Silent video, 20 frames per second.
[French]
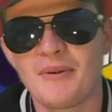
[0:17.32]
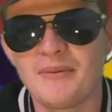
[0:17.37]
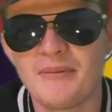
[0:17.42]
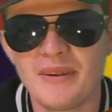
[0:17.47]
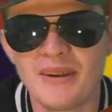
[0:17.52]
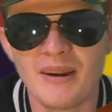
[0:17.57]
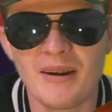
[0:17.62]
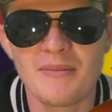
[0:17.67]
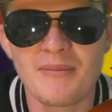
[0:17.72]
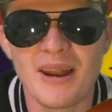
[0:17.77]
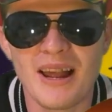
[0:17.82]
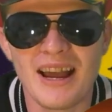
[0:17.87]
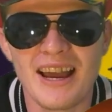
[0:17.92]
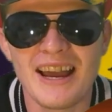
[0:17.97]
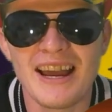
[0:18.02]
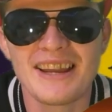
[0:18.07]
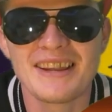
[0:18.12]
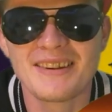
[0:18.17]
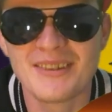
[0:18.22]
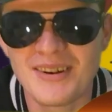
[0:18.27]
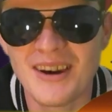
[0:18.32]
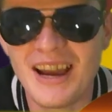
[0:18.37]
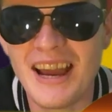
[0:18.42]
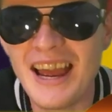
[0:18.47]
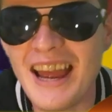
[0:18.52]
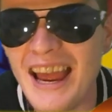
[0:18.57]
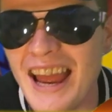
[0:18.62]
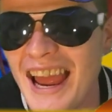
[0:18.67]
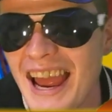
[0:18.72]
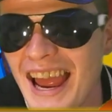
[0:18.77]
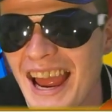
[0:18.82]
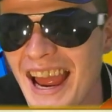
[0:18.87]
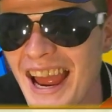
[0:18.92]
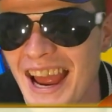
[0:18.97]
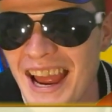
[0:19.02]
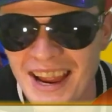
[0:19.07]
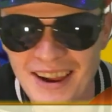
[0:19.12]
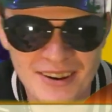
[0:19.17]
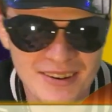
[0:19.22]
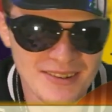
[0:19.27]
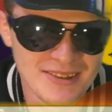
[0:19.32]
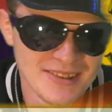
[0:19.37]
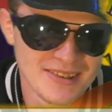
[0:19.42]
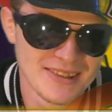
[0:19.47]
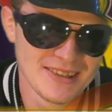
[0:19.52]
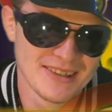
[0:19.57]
la première blague, ouais.